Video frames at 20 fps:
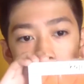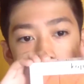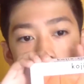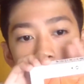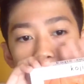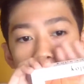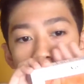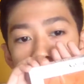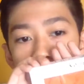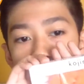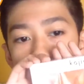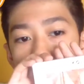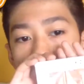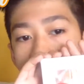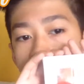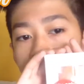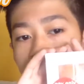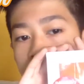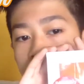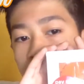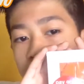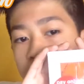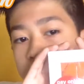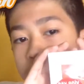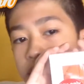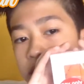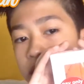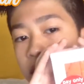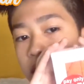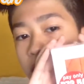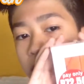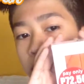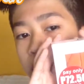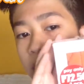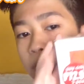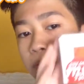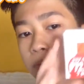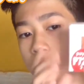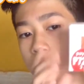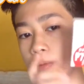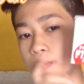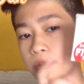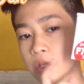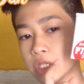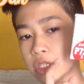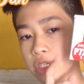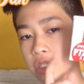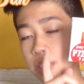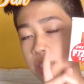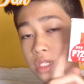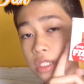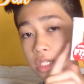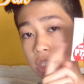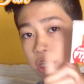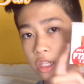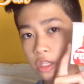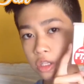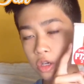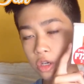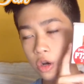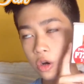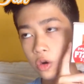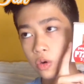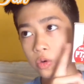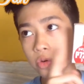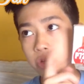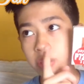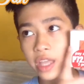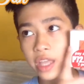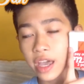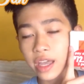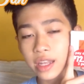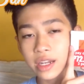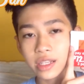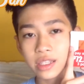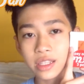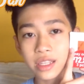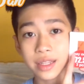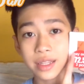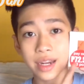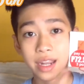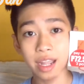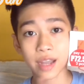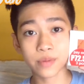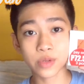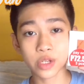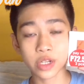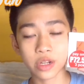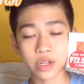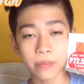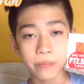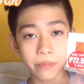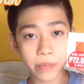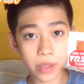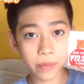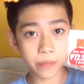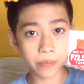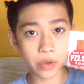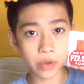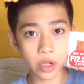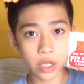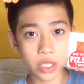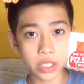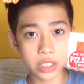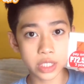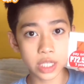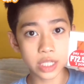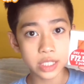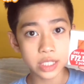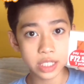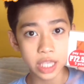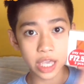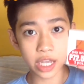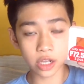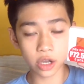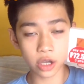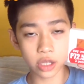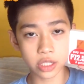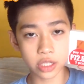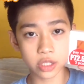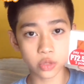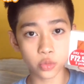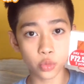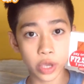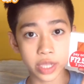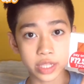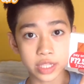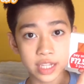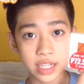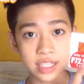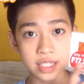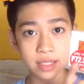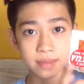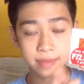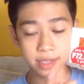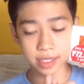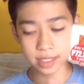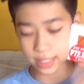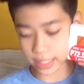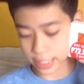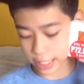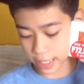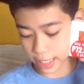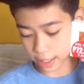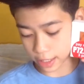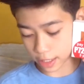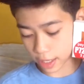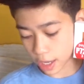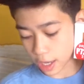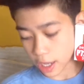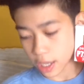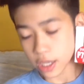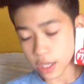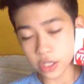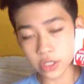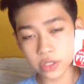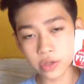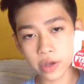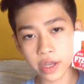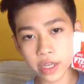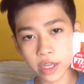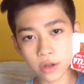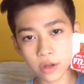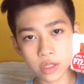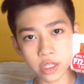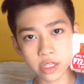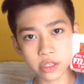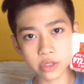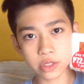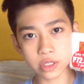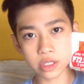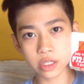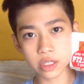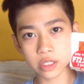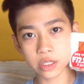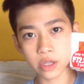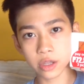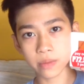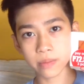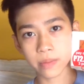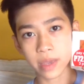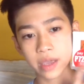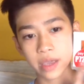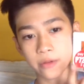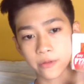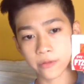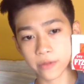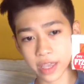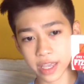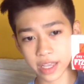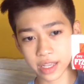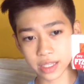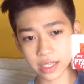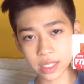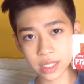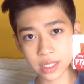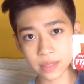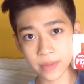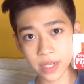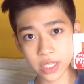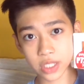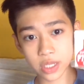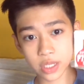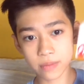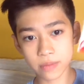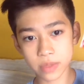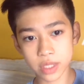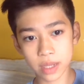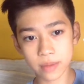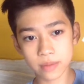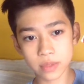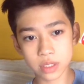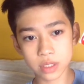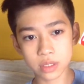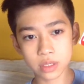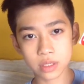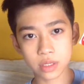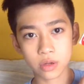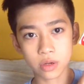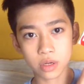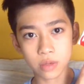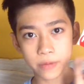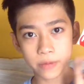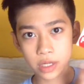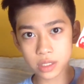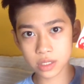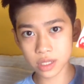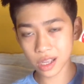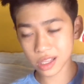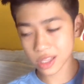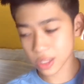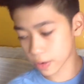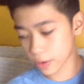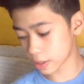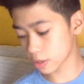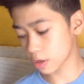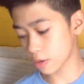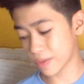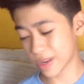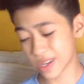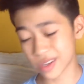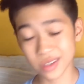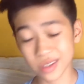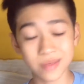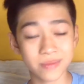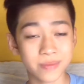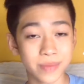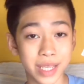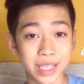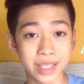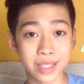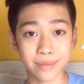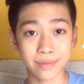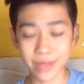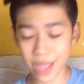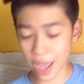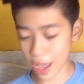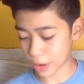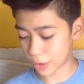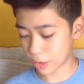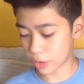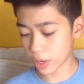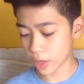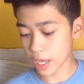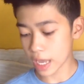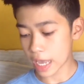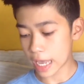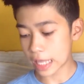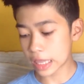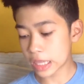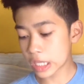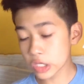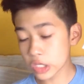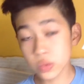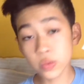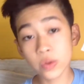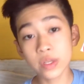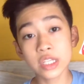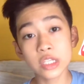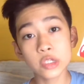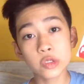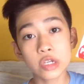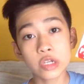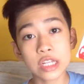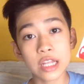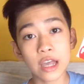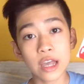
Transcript: Sobrang ganda niya kasi dalawa yung purpose ng skin ko. Una, nagda-dry up siya ng pimples. And second, it whitens my skin. So, I only use this on my face, but sometimes, siguro pag sa katawan ko, pag maitim na ako. And this one is really